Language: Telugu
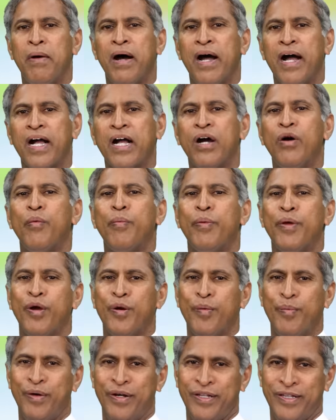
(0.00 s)
బాగా
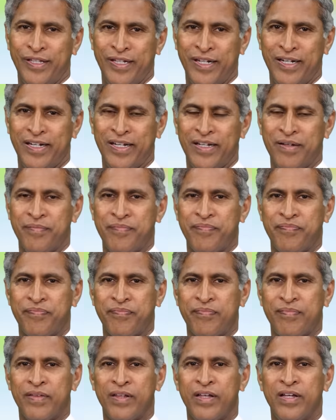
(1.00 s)
ఉపయోగపడతాయట
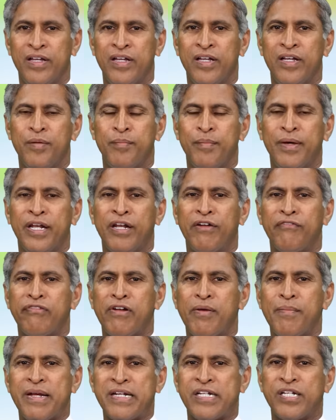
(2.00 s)
మరి
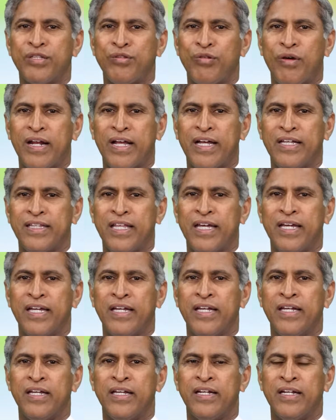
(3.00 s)
ఇన్ఫ్లమేషన్ త్వరగా
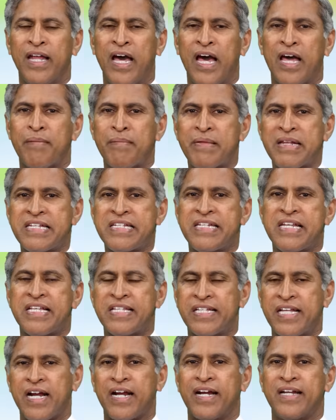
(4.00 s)
తగ్గి నార్మల్
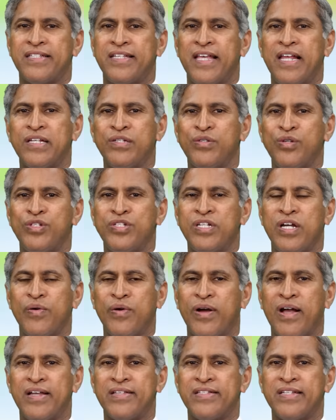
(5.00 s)
స్టేజ్కి అక్కడ సెల్స్ వచ్చే
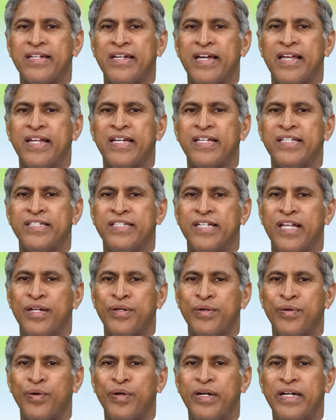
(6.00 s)
అవకాశం కలిగించిన
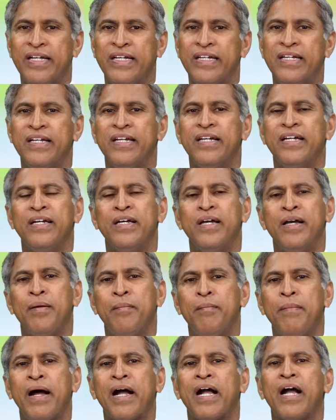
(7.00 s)
అనుకోండి
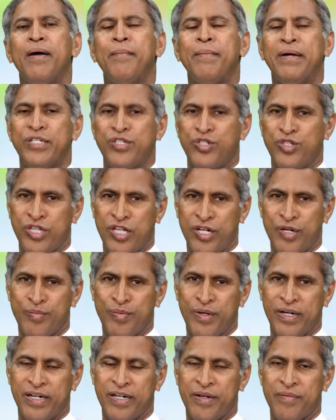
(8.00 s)
బాగా
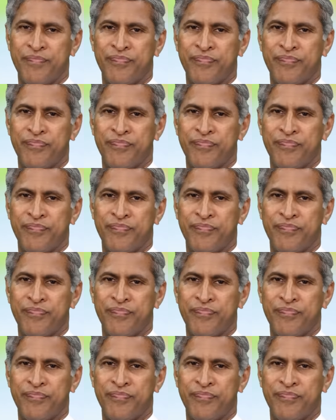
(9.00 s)
మంచిదనమాట